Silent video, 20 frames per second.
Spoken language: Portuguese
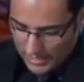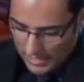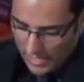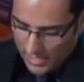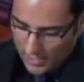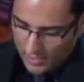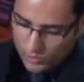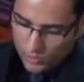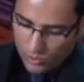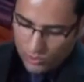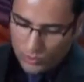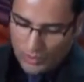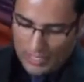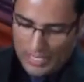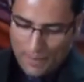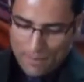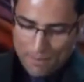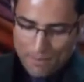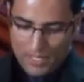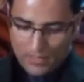Êxodo
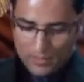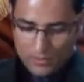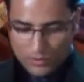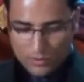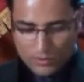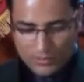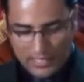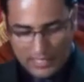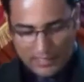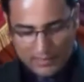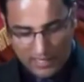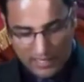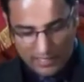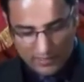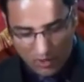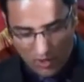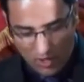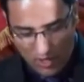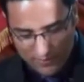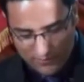capítulo
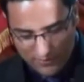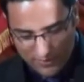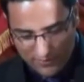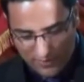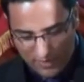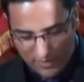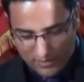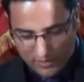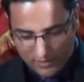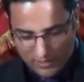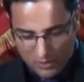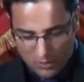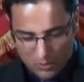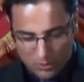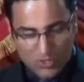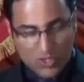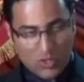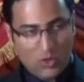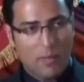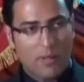39,
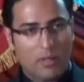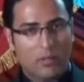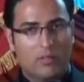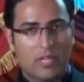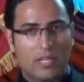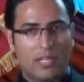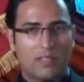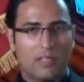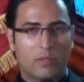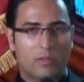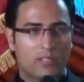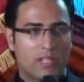versículo de número 30.